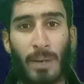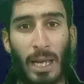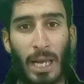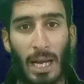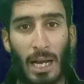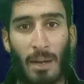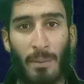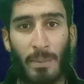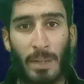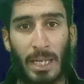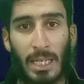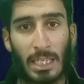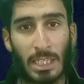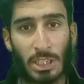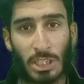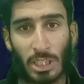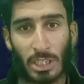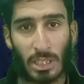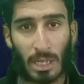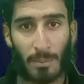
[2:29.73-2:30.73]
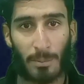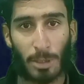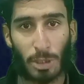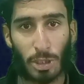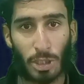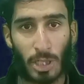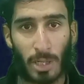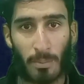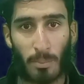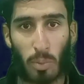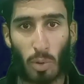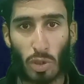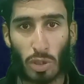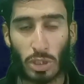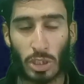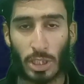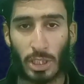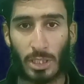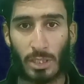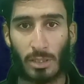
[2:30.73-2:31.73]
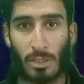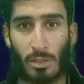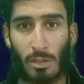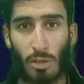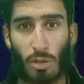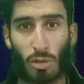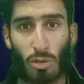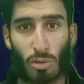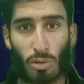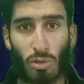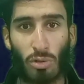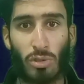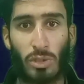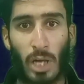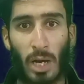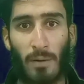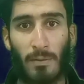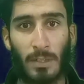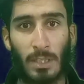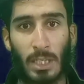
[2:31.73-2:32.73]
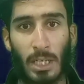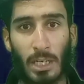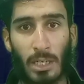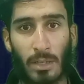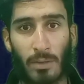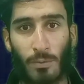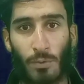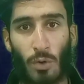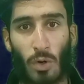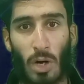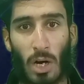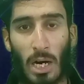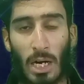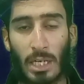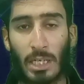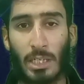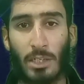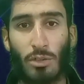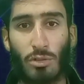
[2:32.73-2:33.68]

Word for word: में अब इलेक्शन कमीशन ने बहुत से लोगों को दावा दिया कि वो आके